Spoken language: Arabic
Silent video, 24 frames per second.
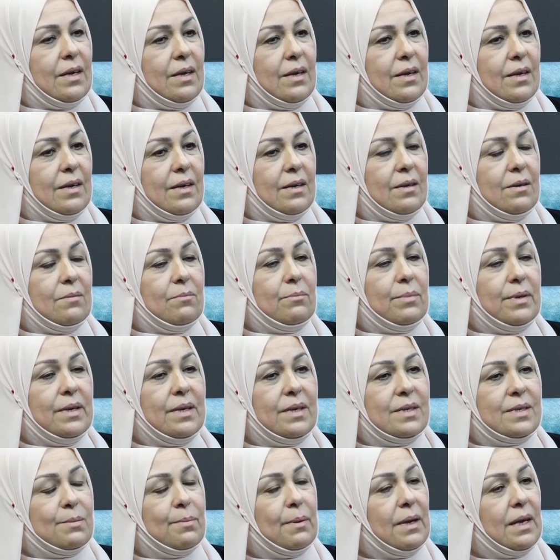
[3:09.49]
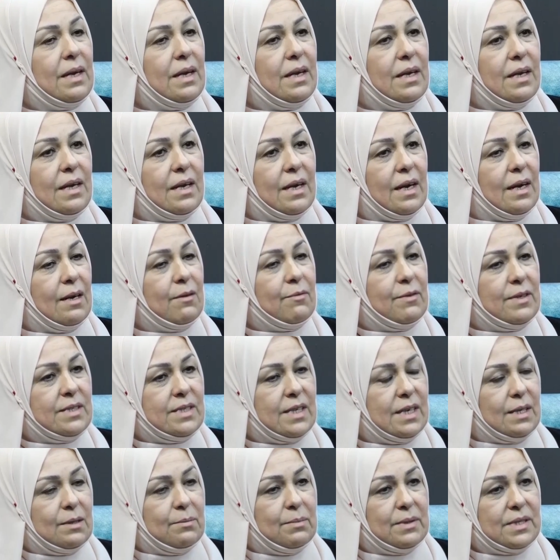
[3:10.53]
آه، بالنسبة
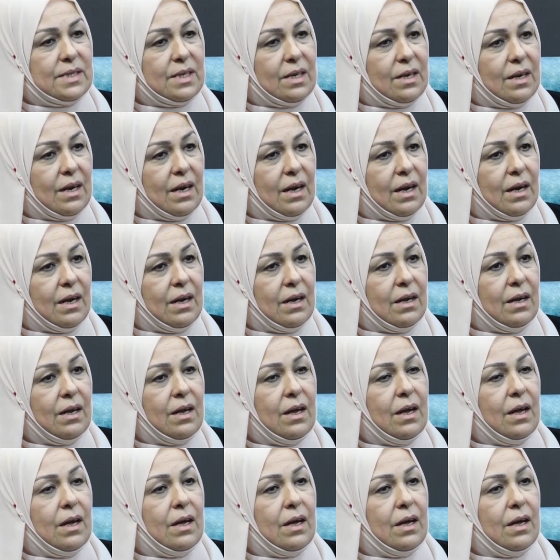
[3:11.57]
للفساد بصراحة